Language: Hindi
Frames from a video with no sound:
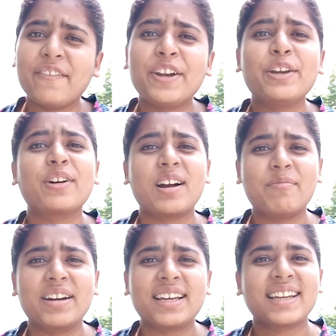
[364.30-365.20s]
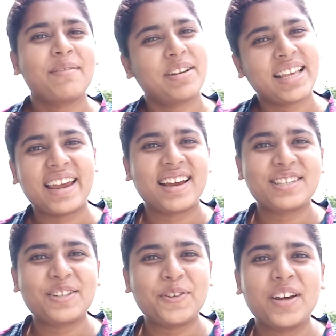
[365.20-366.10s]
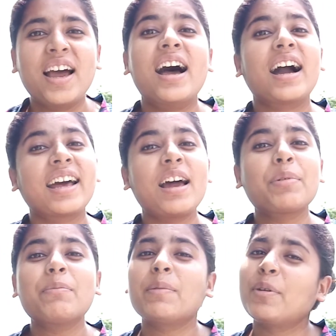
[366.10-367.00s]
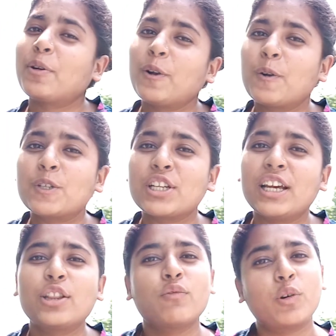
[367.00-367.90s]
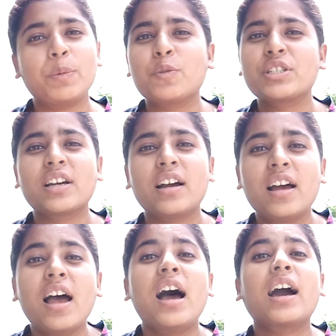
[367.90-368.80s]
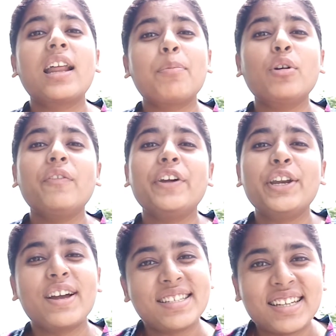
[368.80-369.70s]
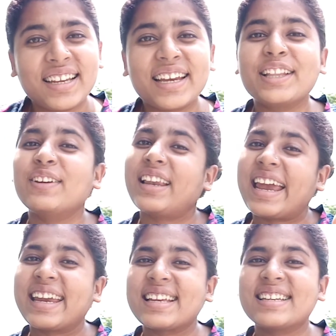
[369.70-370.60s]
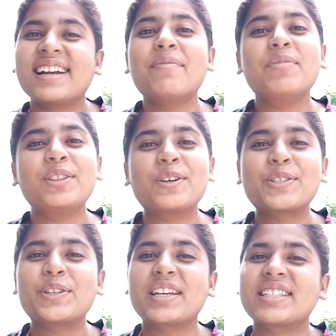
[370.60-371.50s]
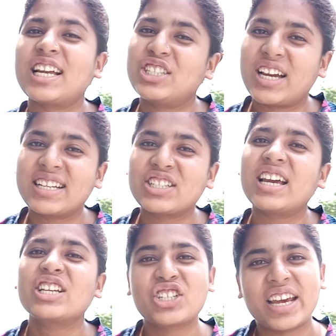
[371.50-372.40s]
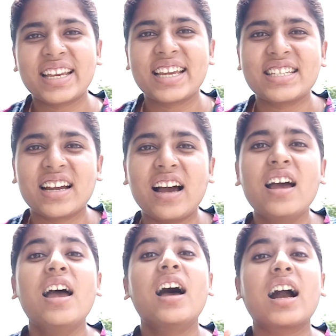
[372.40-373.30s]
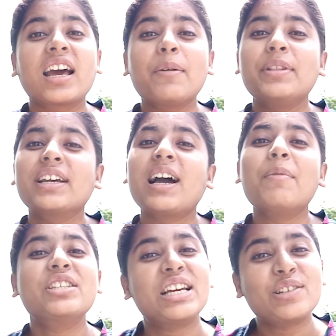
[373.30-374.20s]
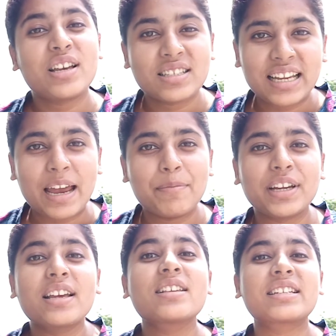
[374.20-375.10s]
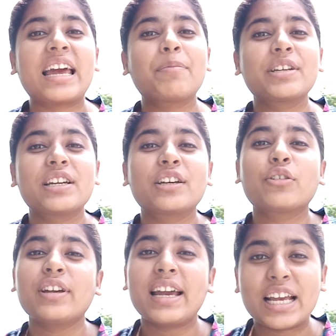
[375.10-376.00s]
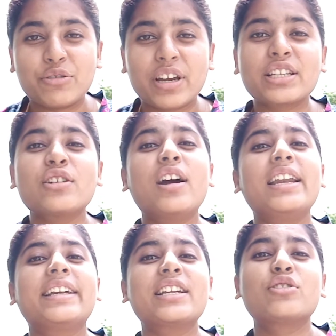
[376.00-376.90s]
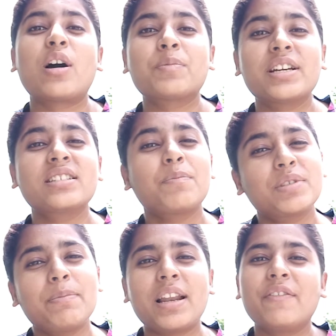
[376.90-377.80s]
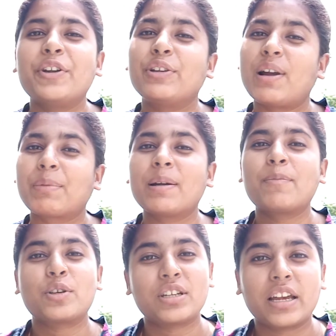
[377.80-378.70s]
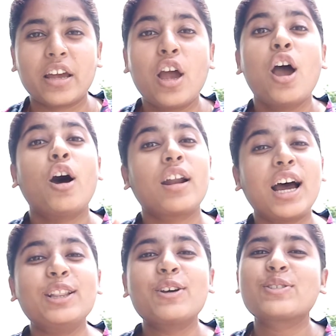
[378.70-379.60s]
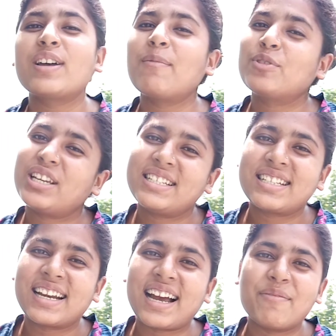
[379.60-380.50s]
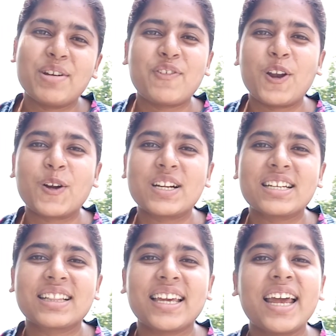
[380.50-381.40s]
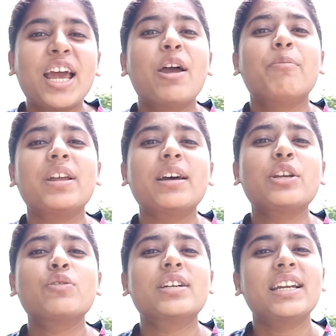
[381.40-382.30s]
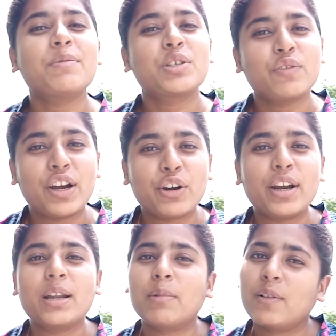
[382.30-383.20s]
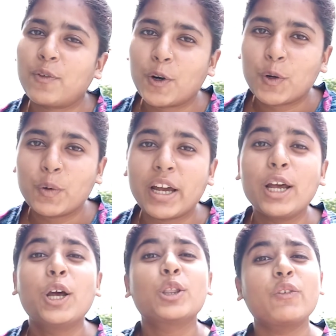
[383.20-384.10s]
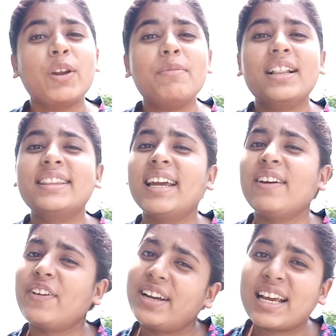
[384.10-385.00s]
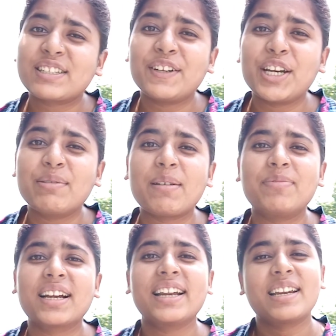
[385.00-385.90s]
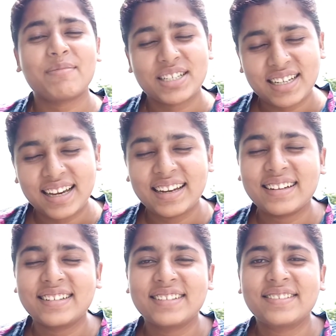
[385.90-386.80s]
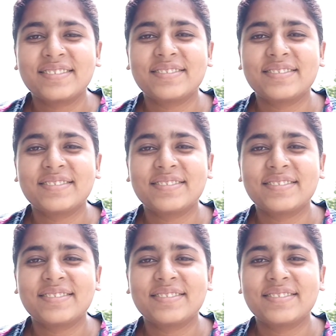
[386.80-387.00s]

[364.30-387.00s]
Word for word: ये वीडियो कमेंट करके बताइएगा ज़रूर अगर आपके मन में कोई क्वेश्चन है तो वही पूछ लेगा अगर आपको वीडियो अच्छी लगी है तो लाइक कीजिएगा अपने दोस्तों के साथ ज़्यादा से ज़्यादा शेयर कीजिएगा अगर अभी तक आपने चैनल सब्सक्राइब नहीं किया सब्सक्राइब कीजिएगा क्योंकि एजुकेशन और रिलेटेड जॉब से सबसे पहले वीडियो आपके यहाँ पहुँच सके और हाँ दोस्तों आप मुझे इंस्टाग्राम में फॉलो कर सकते हैं मेरा यूज़र नेम शिवान डबल फोर टू है तो फिर मिलते हैं फिर नेक्स्ट वीडियो में तब तक के नमस्कार